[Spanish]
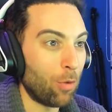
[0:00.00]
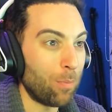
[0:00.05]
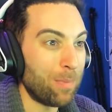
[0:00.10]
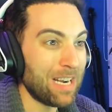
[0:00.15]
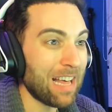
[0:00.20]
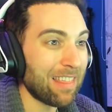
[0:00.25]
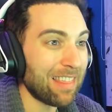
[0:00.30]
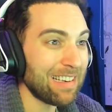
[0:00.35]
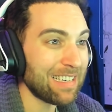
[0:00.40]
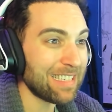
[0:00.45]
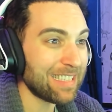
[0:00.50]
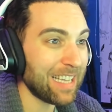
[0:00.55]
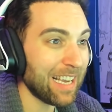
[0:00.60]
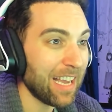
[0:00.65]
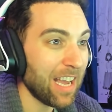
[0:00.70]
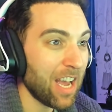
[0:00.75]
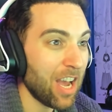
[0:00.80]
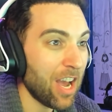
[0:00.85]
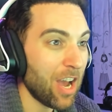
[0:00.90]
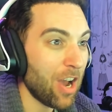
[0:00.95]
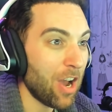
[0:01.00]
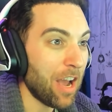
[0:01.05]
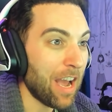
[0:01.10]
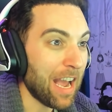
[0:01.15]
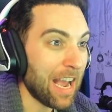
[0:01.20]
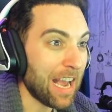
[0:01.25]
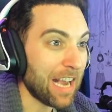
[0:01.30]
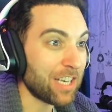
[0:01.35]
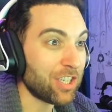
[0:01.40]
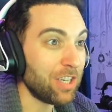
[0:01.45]
¡Mirad este!
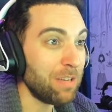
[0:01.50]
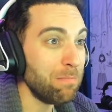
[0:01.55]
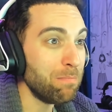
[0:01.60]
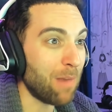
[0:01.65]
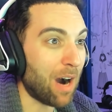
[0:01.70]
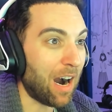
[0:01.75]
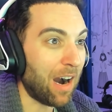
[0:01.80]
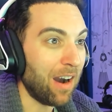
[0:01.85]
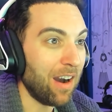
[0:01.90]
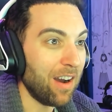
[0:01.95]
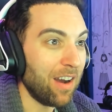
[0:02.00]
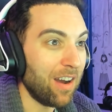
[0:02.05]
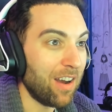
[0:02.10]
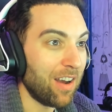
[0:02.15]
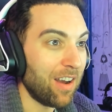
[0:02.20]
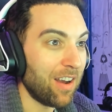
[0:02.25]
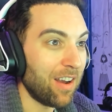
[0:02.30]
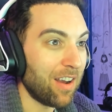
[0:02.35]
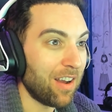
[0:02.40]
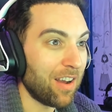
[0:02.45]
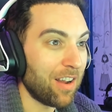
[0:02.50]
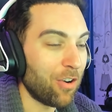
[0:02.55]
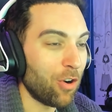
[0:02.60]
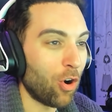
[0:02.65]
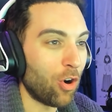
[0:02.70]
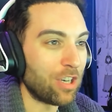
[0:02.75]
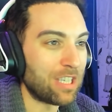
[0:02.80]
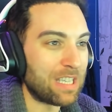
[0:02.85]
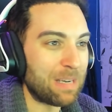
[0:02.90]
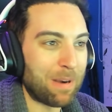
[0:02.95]
¡Es Simba!
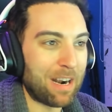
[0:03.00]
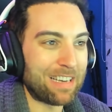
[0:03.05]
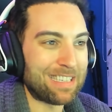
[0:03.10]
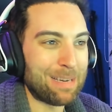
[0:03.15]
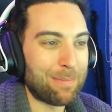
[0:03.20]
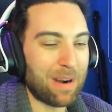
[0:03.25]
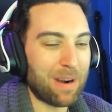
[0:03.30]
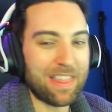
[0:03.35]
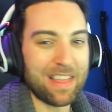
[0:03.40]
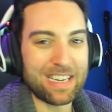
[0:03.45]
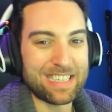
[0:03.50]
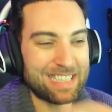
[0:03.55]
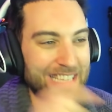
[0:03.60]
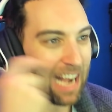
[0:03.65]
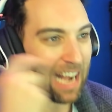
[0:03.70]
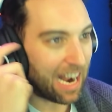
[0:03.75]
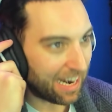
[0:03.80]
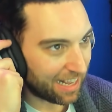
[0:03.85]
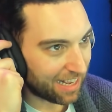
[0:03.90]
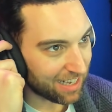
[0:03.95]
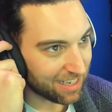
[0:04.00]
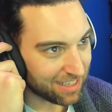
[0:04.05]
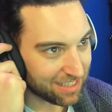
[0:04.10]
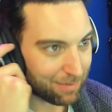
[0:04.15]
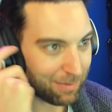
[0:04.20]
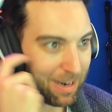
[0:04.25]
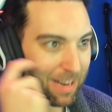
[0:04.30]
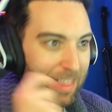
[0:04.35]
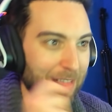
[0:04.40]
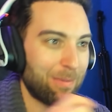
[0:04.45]
No, se, parece a Scar, ¿eh?
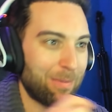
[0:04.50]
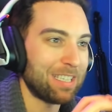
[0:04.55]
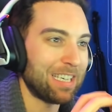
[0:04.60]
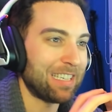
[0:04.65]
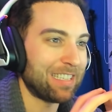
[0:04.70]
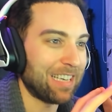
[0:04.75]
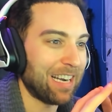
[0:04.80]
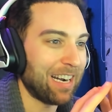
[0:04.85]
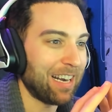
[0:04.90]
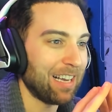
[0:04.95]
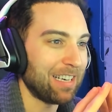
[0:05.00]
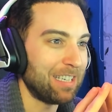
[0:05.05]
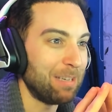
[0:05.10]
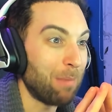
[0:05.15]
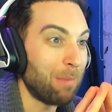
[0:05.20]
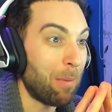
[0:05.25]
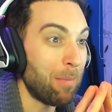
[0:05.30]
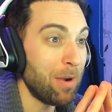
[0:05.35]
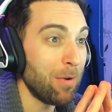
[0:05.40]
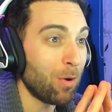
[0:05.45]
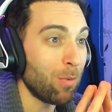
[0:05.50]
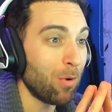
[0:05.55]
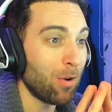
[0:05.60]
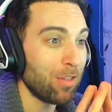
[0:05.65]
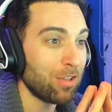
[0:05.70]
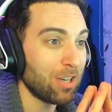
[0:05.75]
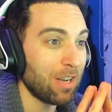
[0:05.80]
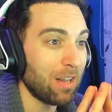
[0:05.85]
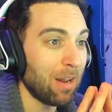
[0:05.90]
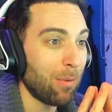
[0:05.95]
Se parece más a Scar que a Simba. ¡Mira, cómo
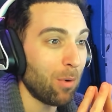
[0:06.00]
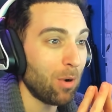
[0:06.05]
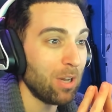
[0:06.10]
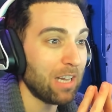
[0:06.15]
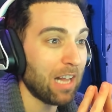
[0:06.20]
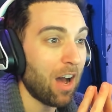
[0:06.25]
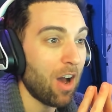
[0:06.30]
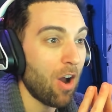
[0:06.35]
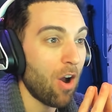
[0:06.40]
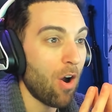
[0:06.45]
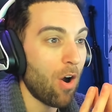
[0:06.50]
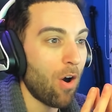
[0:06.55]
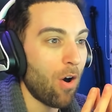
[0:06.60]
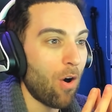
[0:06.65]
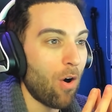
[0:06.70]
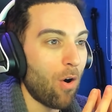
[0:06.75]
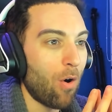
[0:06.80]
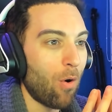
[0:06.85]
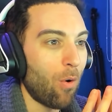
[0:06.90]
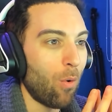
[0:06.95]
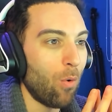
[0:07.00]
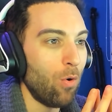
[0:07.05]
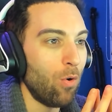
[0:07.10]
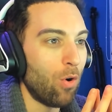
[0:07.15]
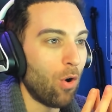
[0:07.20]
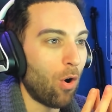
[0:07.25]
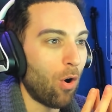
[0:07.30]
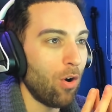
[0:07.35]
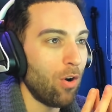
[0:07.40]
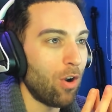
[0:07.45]
cuando se da la vuelta!
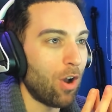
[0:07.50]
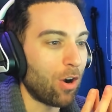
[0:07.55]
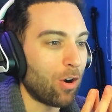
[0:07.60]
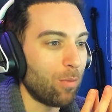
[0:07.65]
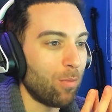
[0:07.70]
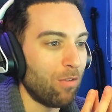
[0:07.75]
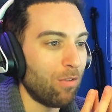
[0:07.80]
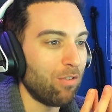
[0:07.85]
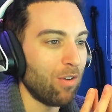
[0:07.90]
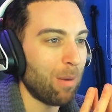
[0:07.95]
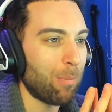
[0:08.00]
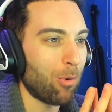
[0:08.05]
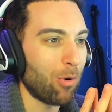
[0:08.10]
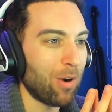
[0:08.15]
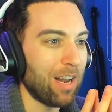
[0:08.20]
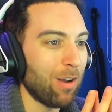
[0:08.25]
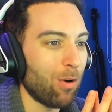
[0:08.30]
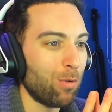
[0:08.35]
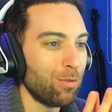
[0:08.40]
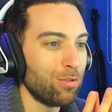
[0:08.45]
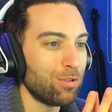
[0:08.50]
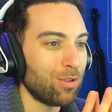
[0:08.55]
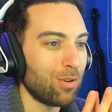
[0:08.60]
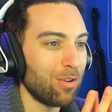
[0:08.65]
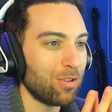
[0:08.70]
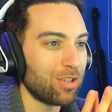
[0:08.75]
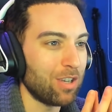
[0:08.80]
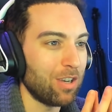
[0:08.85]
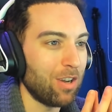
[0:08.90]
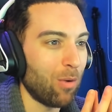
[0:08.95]
¡Hola, hola! ¿Cómo fue a por él justo
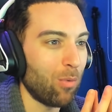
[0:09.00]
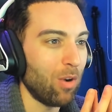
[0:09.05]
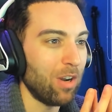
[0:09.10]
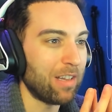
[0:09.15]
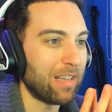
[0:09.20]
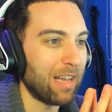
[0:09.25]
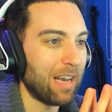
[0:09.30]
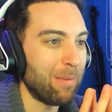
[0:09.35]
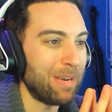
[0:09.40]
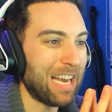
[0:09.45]
cuando se dio la vuelta, eh?